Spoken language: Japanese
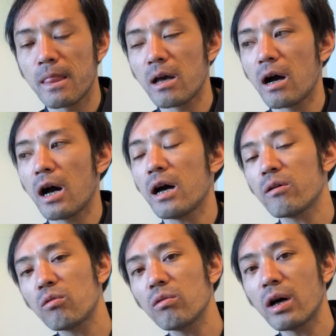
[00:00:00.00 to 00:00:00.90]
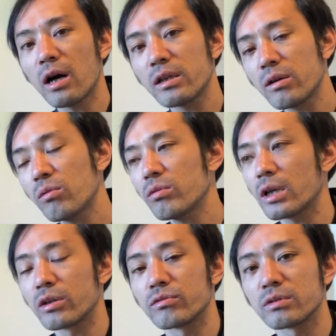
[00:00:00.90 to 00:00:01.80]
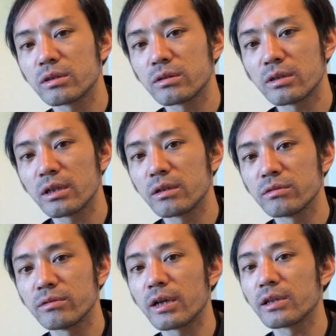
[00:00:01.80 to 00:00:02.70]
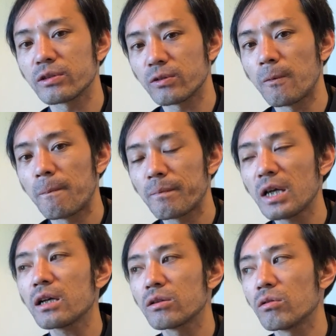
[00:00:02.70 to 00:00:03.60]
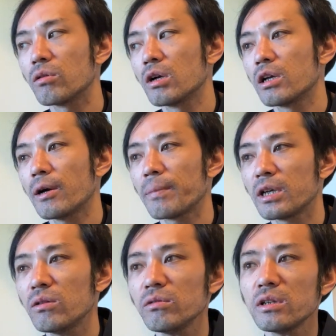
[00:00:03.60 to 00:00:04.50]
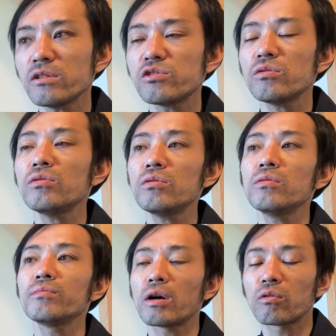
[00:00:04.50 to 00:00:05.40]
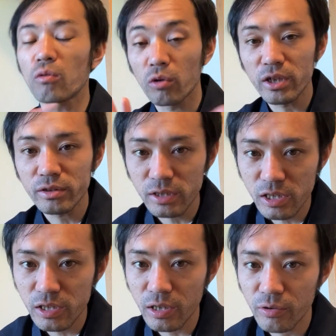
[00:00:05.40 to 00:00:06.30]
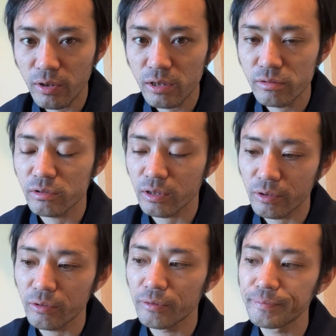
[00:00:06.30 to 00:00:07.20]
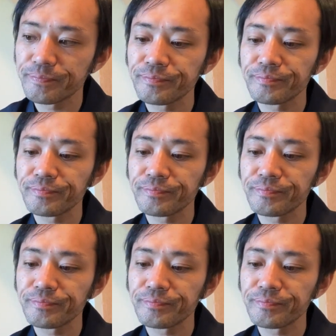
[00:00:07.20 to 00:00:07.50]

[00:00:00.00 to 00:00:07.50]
でああだこうだ言っているわけですよ。だけどやっぱいろんな情報まあこれお客さんに実際言われるんですけど